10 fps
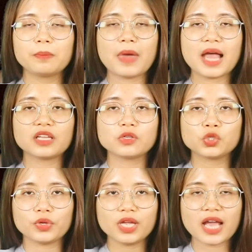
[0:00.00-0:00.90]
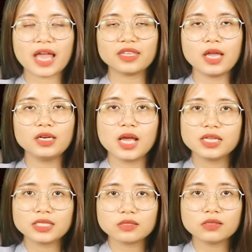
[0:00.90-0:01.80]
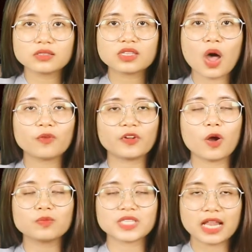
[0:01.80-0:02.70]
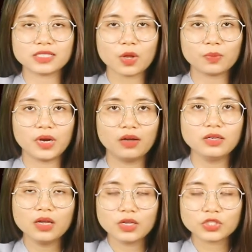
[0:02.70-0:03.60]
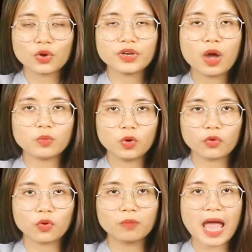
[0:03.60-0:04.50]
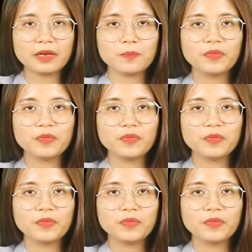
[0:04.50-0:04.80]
mang theo chủ nghĩa cá nhân, sự tự do với không gian rộng lớn, sôi động lôi cuốn bạn.